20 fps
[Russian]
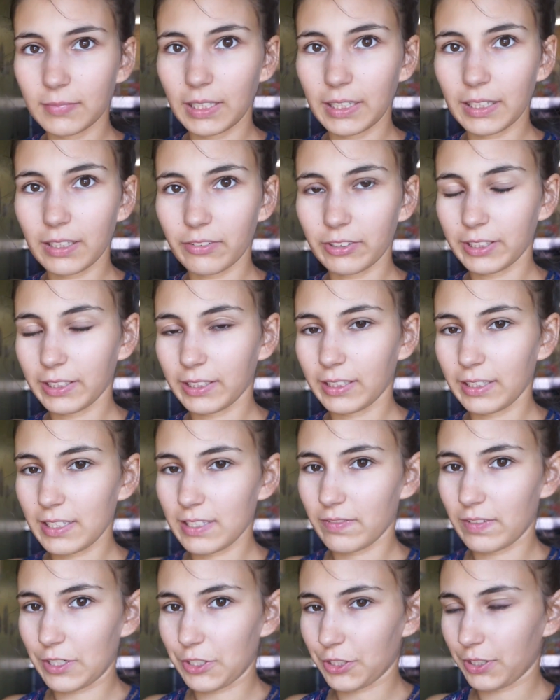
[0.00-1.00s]
Это вот такая
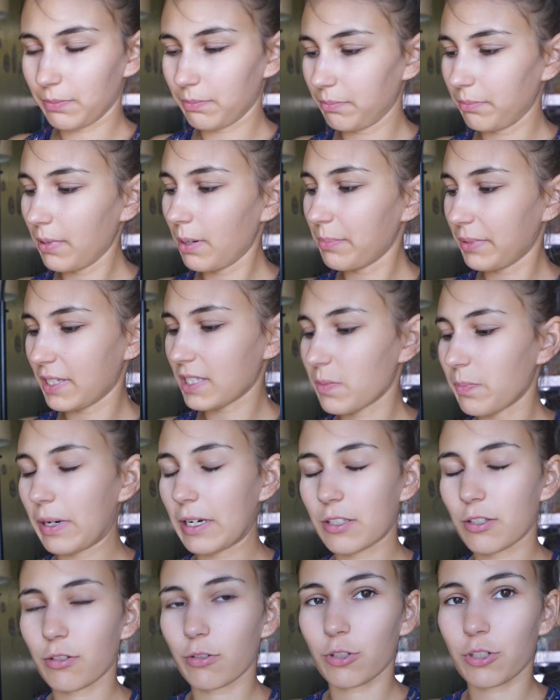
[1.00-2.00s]
свечка. Pumpkin
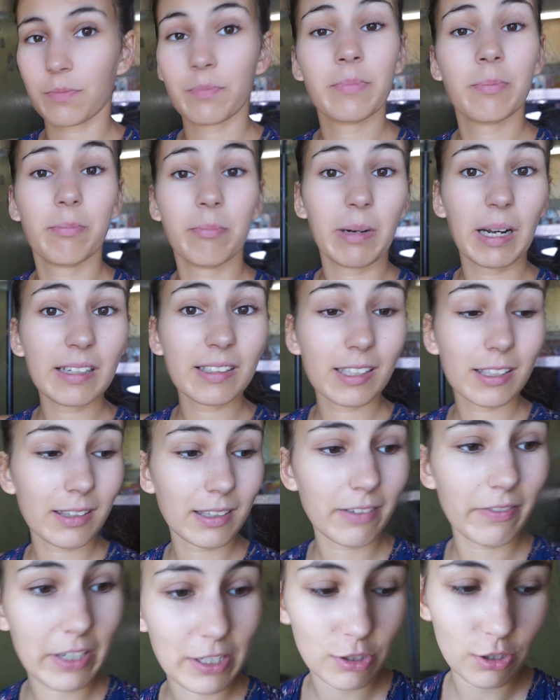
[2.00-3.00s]
spice тоже. Пахнет
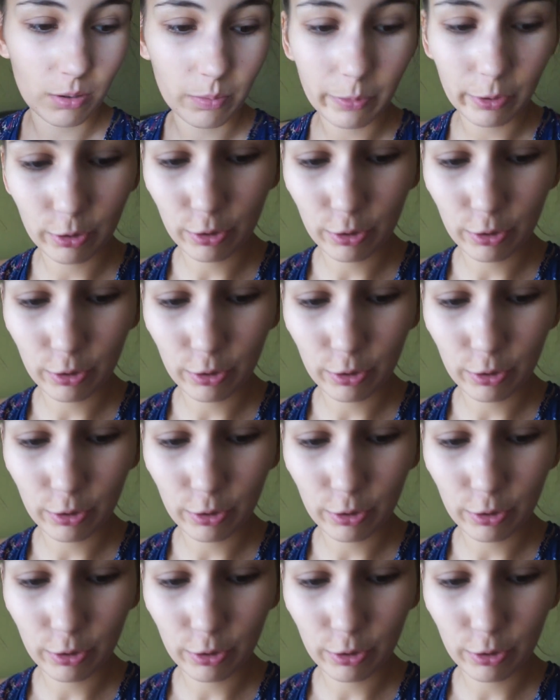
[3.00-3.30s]
на весь дом.